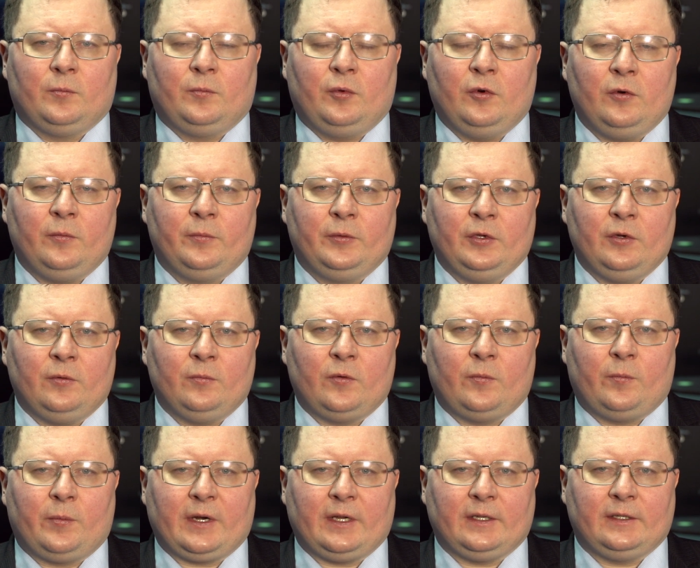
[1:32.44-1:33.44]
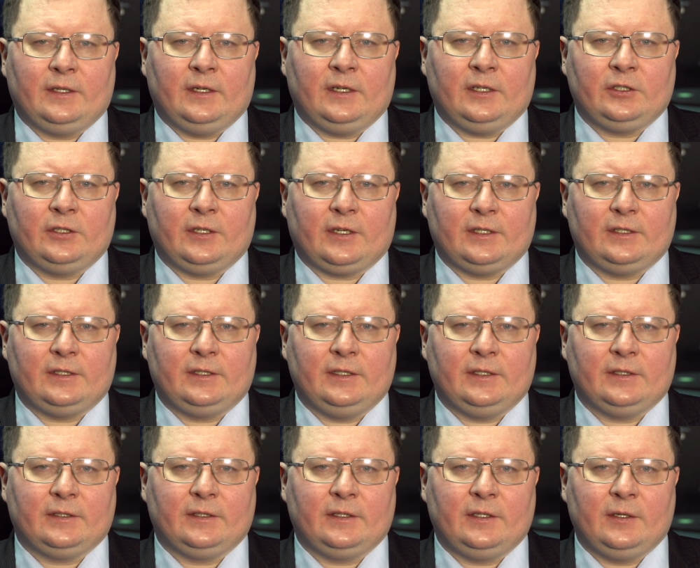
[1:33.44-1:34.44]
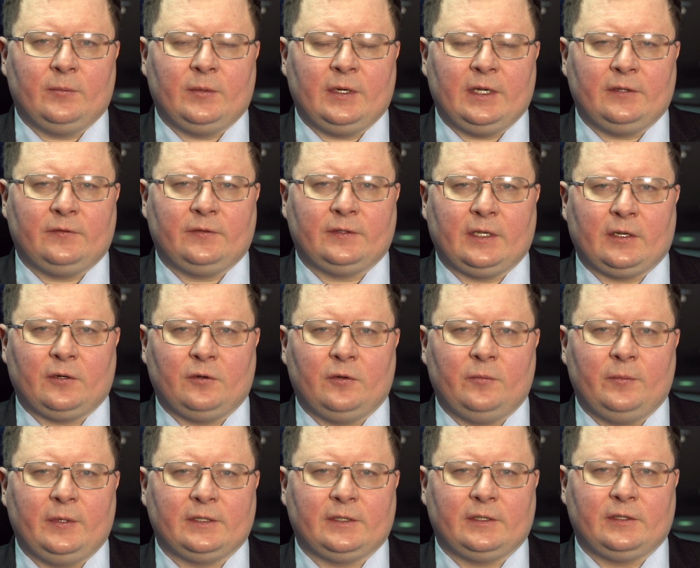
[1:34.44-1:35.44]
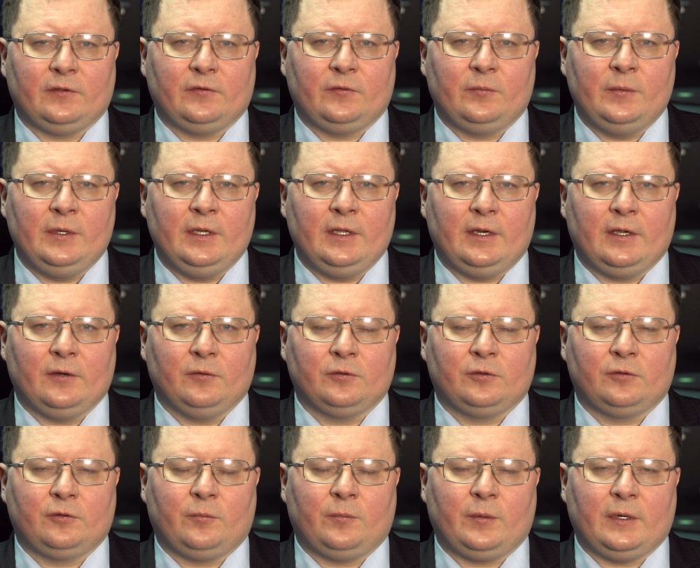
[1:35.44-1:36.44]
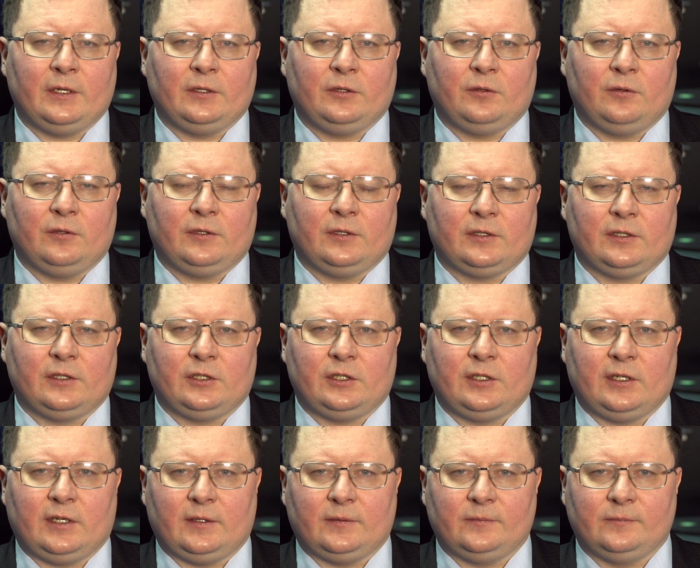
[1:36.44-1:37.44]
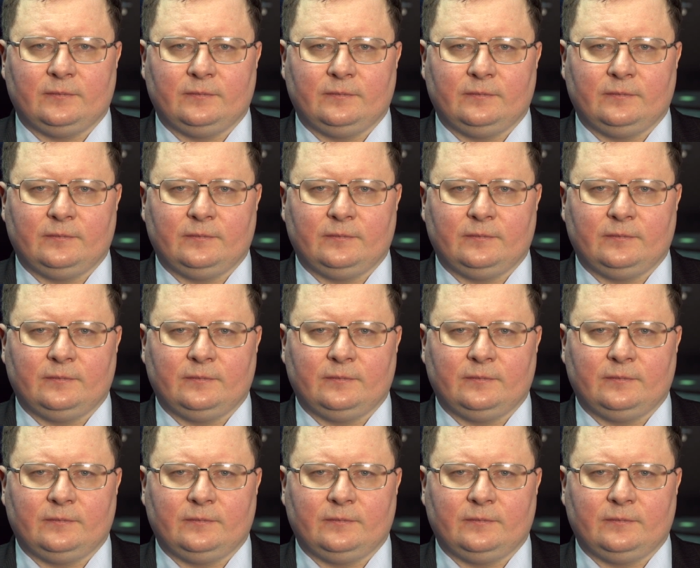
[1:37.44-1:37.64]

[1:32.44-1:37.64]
По объему продаж Россия занимает второе место в мире, уступая только США.